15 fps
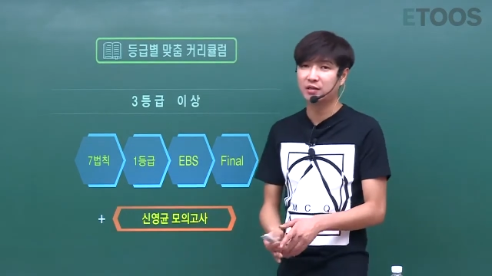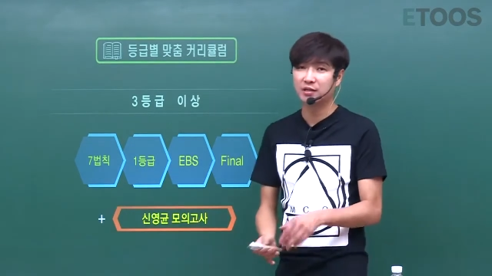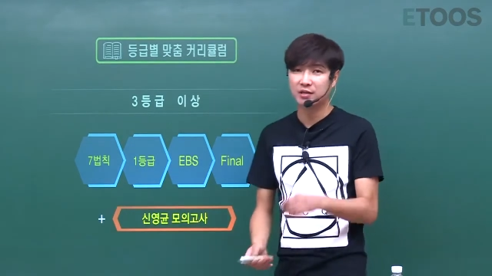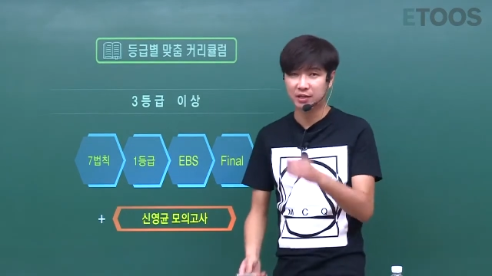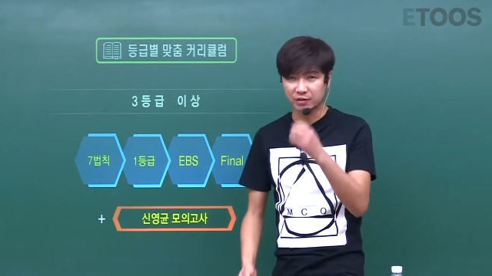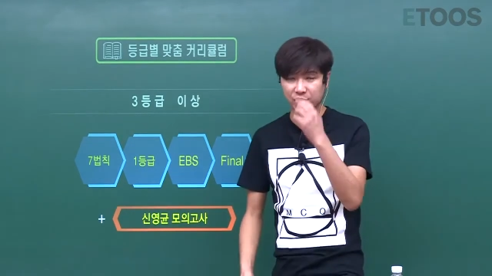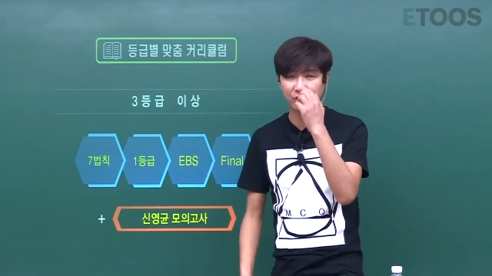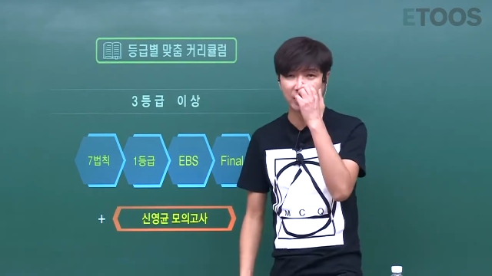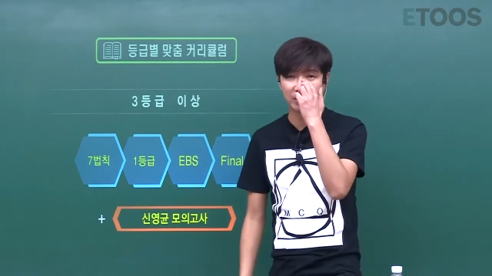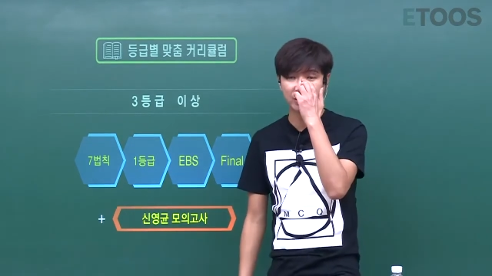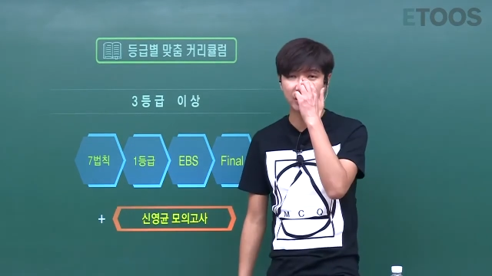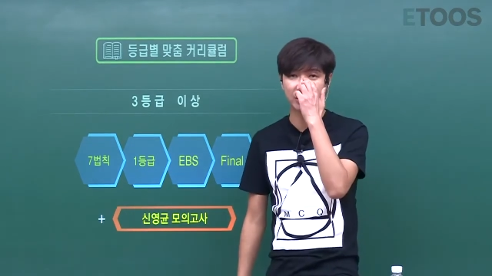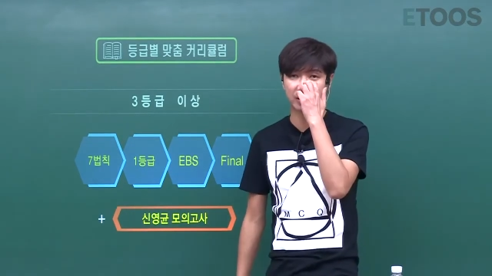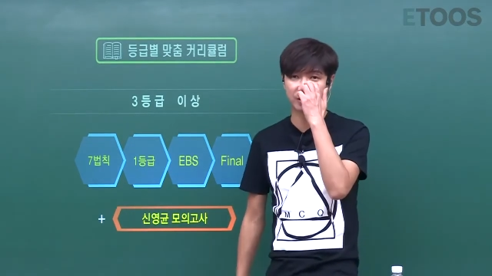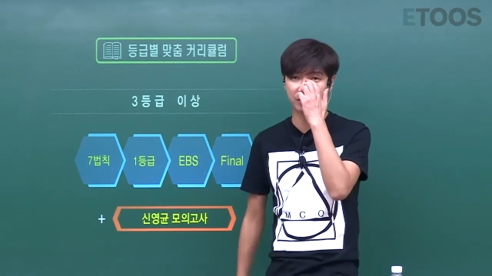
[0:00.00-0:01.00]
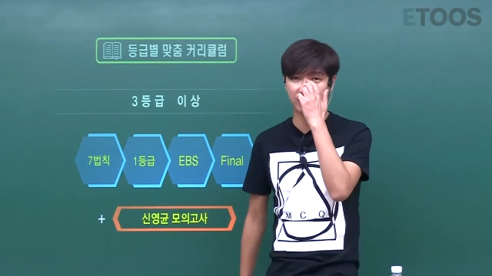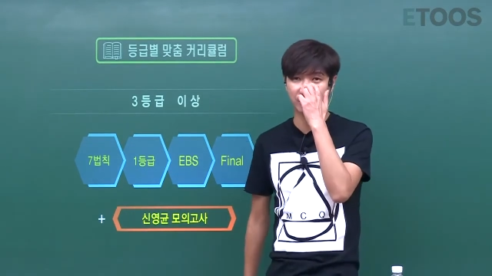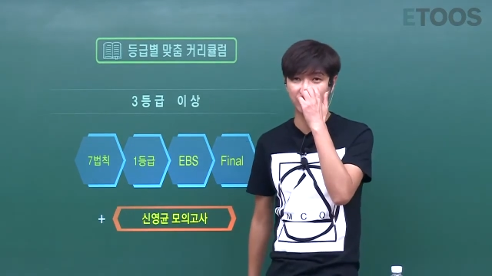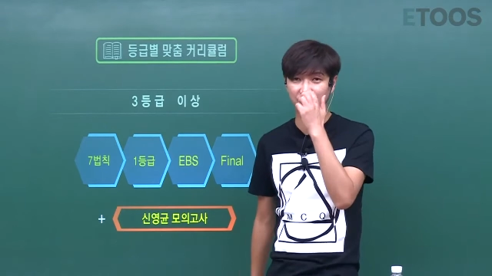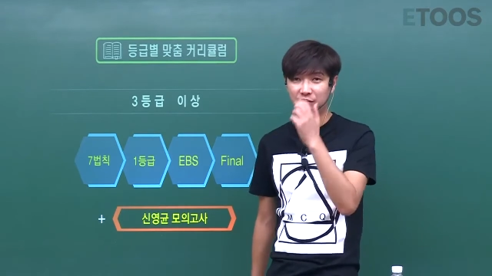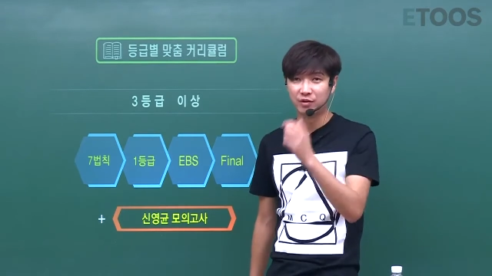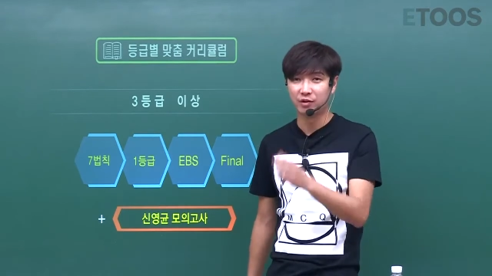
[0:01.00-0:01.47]
계속 하셔야 되는 거고
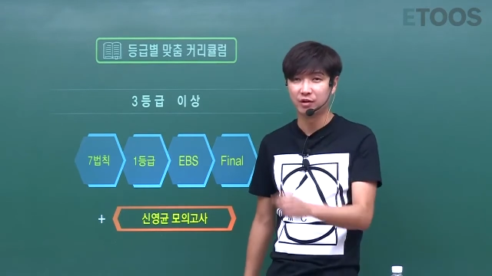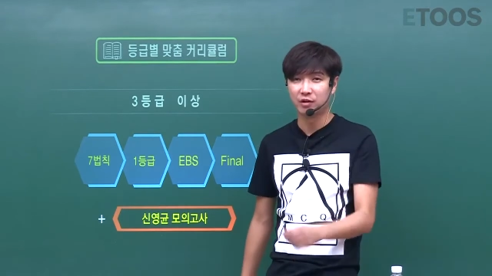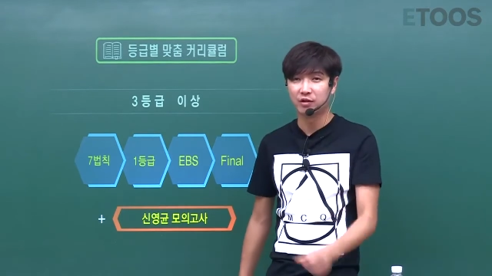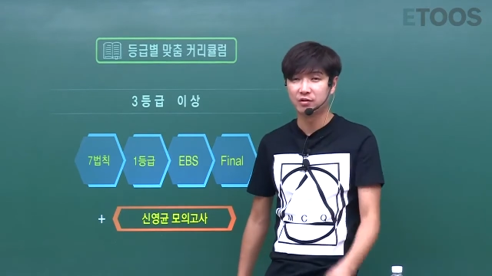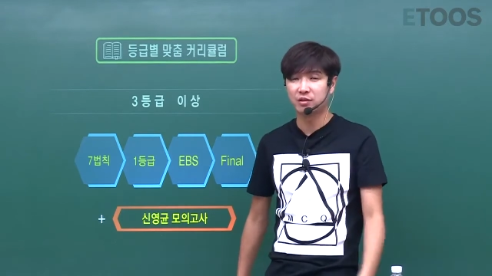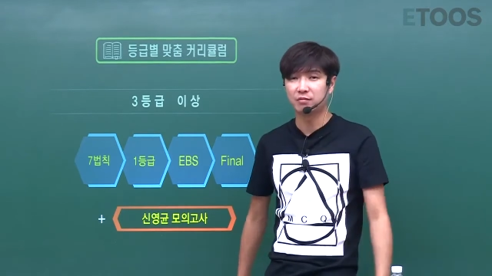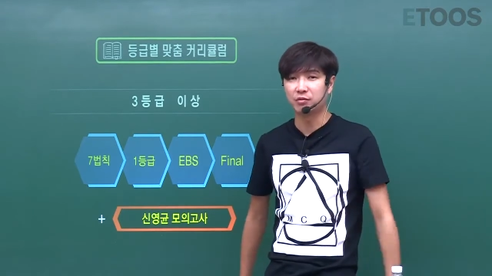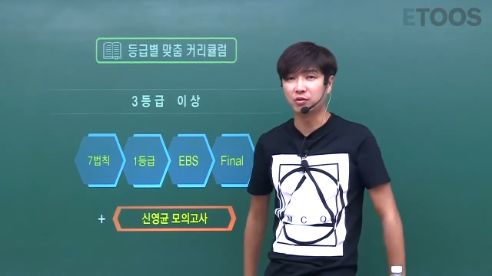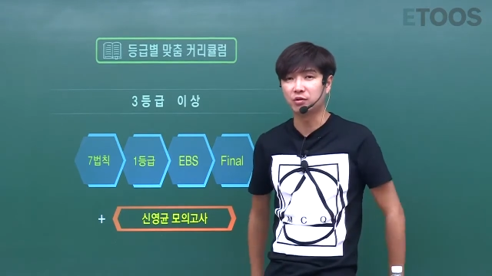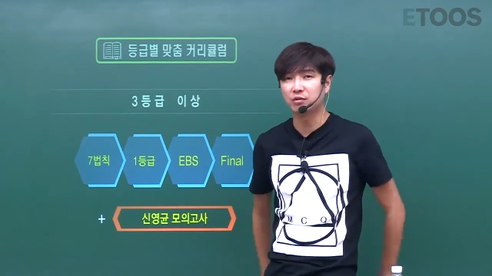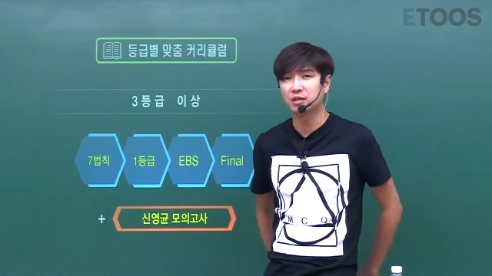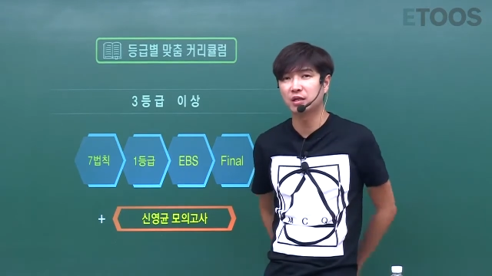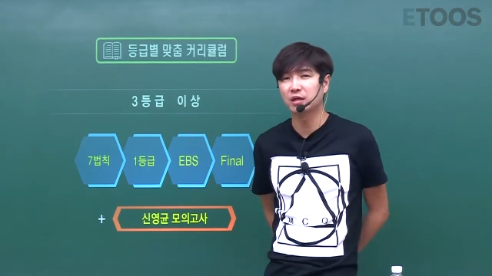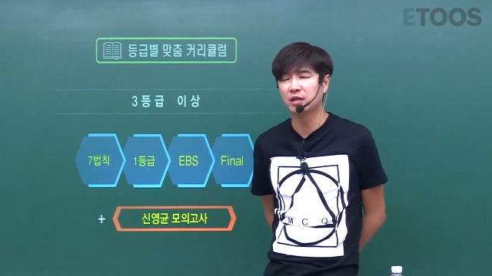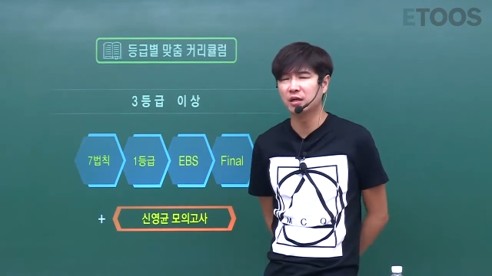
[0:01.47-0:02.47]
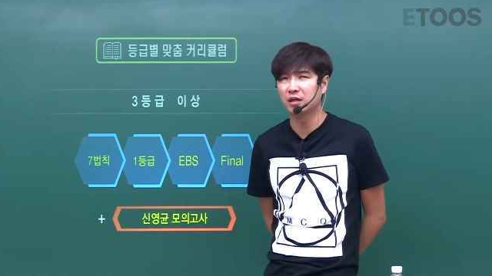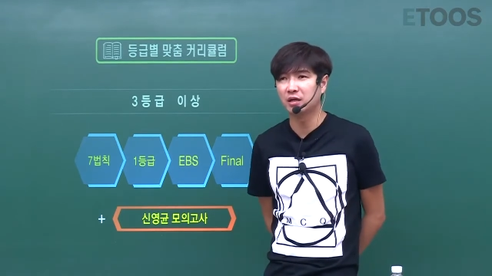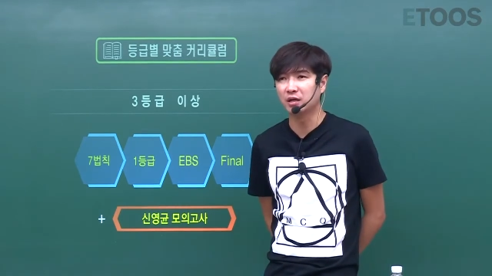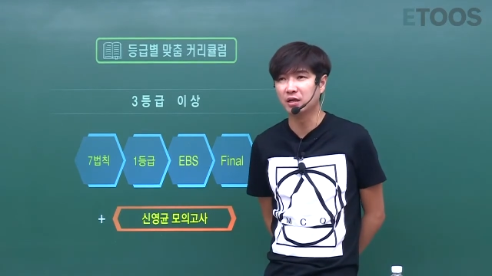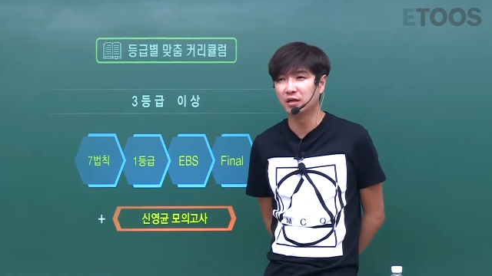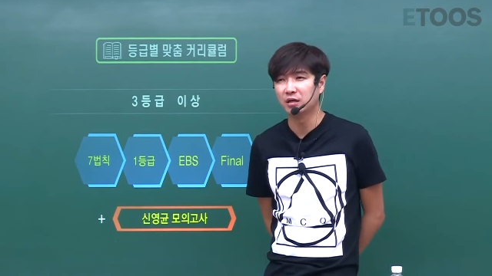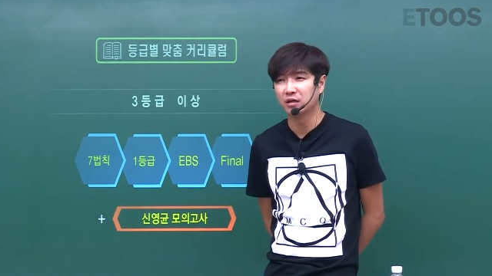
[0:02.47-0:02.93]
선생님
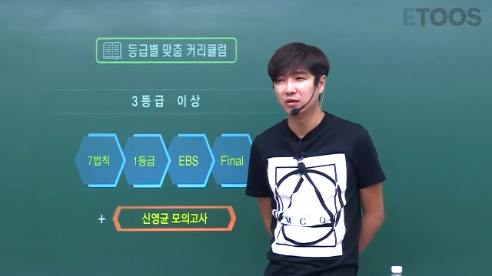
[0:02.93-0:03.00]
모의고사가